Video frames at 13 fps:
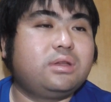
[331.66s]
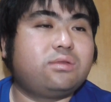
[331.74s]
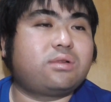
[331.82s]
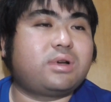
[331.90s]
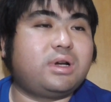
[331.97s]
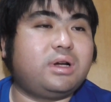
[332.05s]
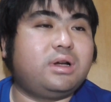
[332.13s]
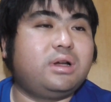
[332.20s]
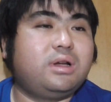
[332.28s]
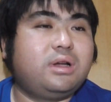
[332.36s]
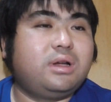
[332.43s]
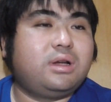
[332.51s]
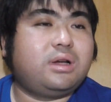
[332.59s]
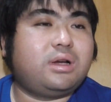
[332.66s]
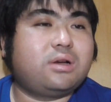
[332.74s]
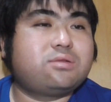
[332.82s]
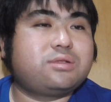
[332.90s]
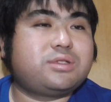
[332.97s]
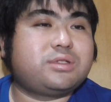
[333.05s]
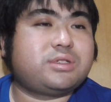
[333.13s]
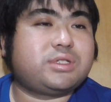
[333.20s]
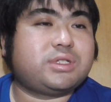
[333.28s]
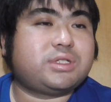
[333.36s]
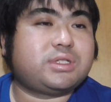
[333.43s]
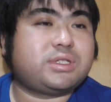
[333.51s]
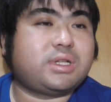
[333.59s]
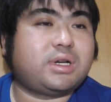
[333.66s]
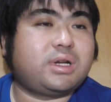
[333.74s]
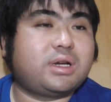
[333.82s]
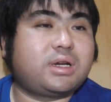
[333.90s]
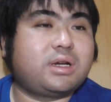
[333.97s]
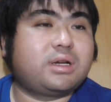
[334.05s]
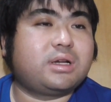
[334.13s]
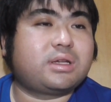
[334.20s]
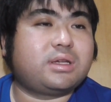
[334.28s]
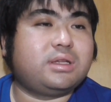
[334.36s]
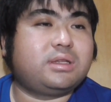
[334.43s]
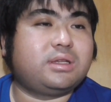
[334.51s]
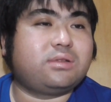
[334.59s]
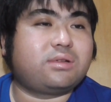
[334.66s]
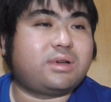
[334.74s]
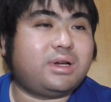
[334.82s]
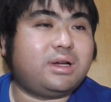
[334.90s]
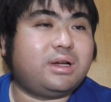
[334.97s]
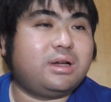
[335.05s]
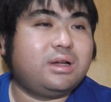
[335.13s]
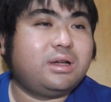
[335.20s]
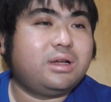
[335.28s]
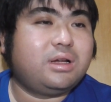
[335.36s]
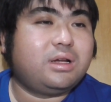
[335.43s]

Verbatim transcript: とか、握手したらガンが消えたとか、